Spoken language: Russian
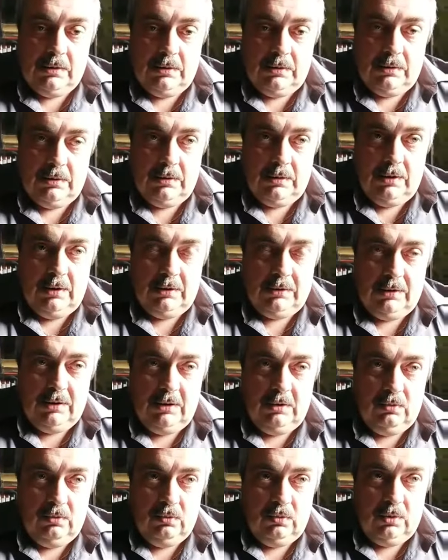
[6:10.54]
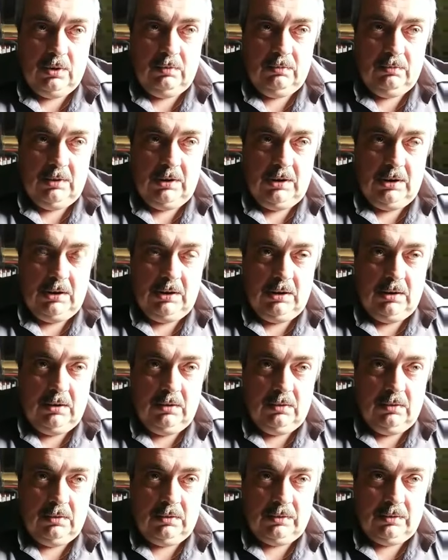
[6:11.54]
Это
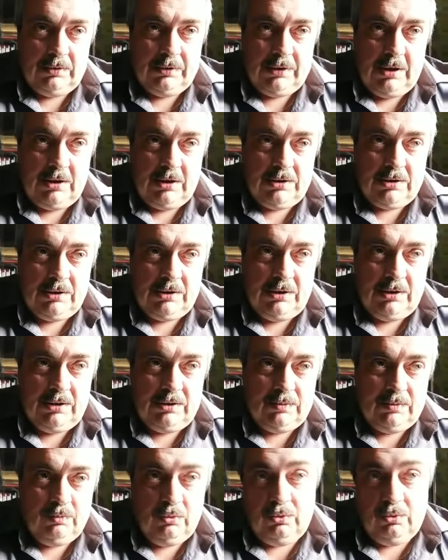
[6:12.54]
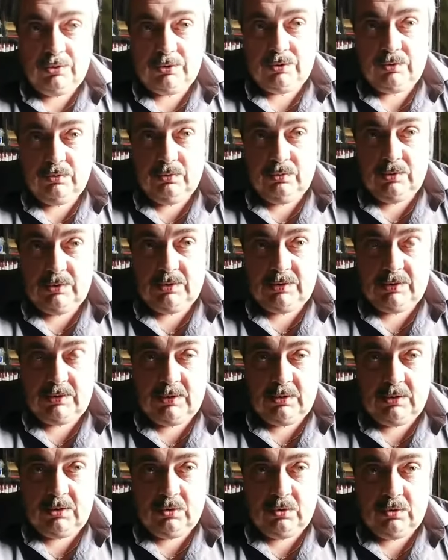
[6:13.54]
уравнение также используется,
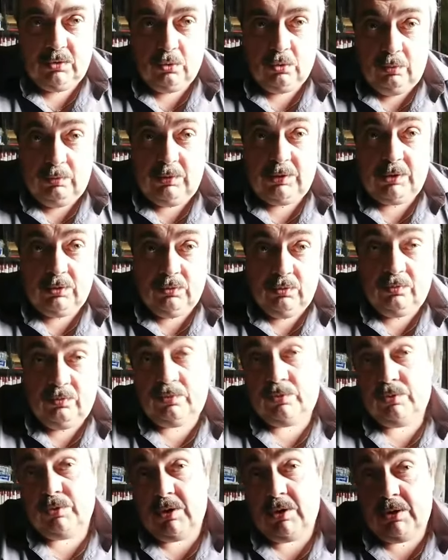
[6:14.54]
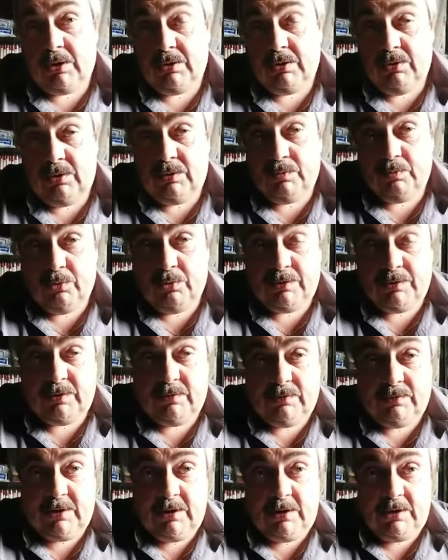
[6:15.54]
кроме того, как оно используется в
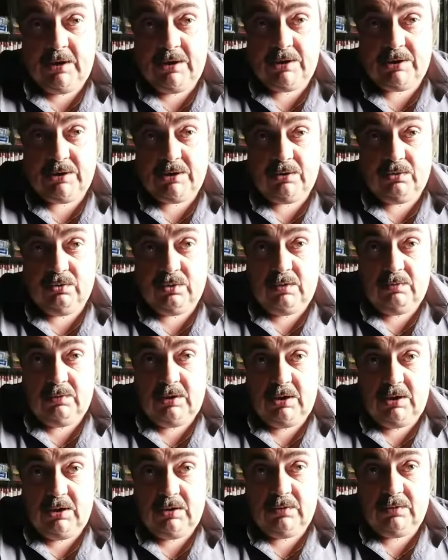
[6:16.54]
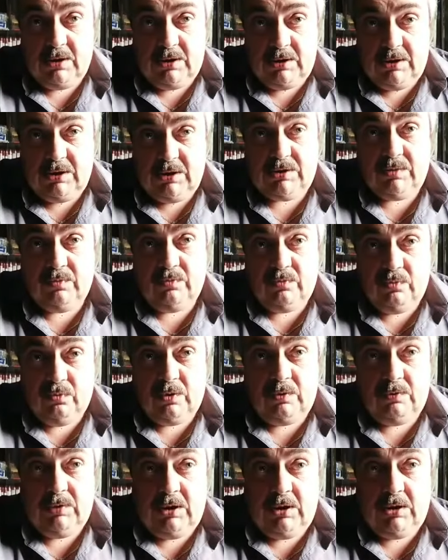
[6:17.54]
дальнейших уравнениях, в дальнейших
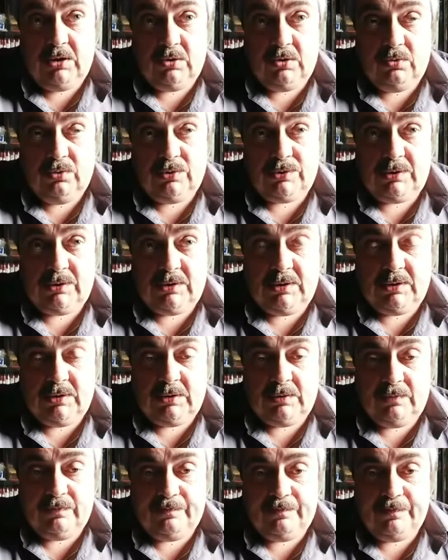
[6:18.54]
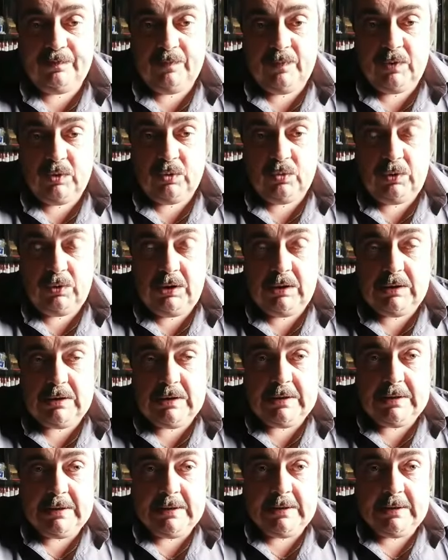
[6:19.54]
уравнениях роста э, других,
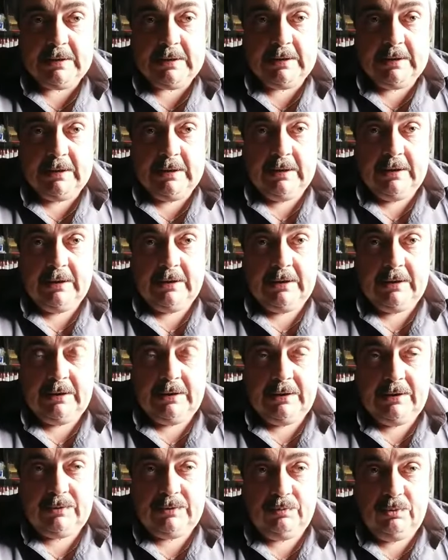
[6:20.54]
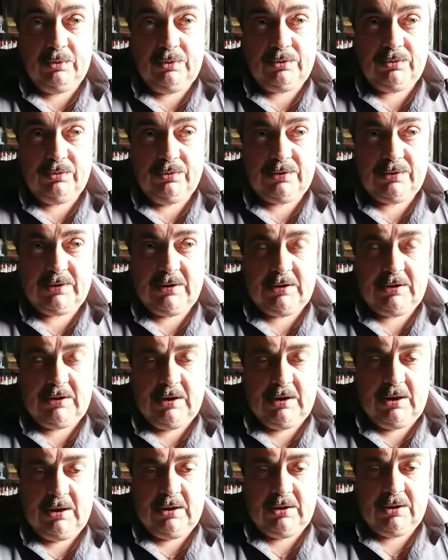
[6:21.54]
э, используется
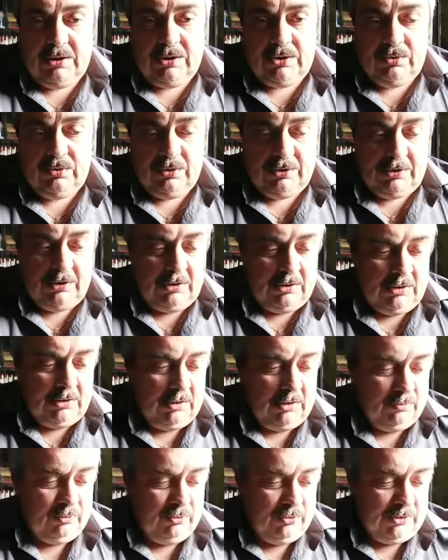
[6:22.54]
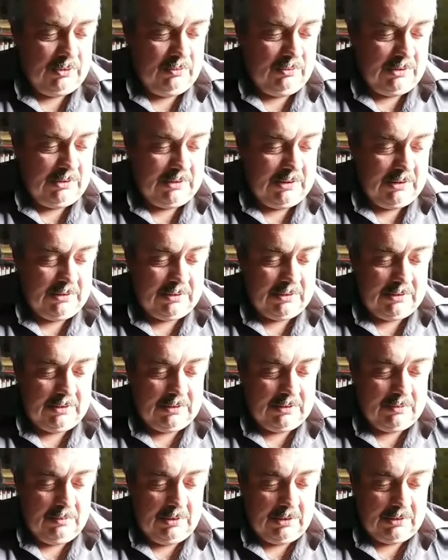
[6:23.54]
для расчета, допустим, естественной
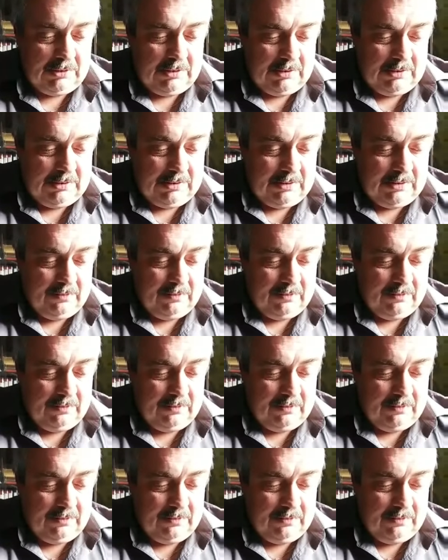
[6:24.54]
смертности.